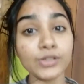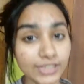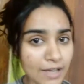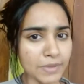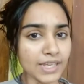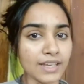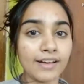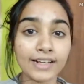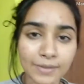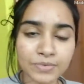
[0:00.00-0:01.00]
उसका भी
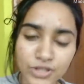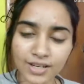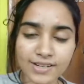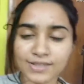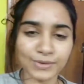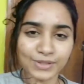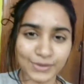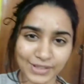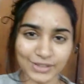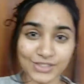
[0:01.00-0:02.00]
क्लिप शेयर जरूर
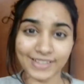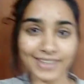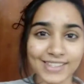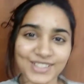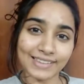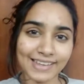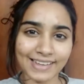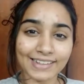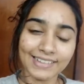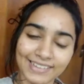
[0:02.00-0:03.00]
करूंगी तो चलिए चलते
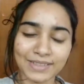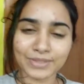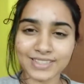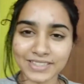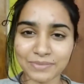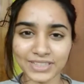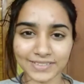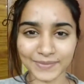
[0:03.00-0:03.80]
हैं क्लीनिंग प्रोसेस में